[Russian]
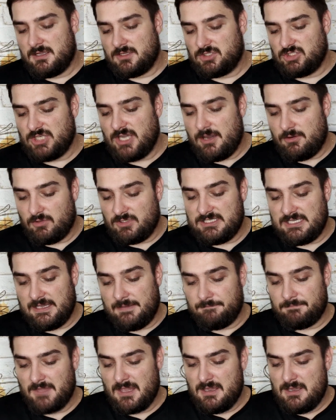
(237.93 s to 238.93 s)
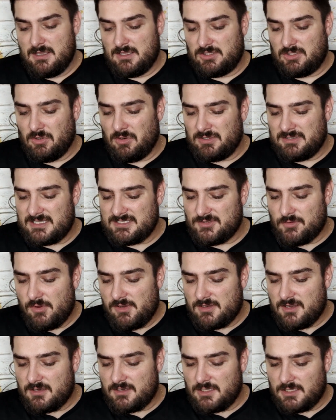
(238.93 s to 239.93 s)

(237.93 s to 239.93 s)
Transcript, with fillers: Джеути. То, насколько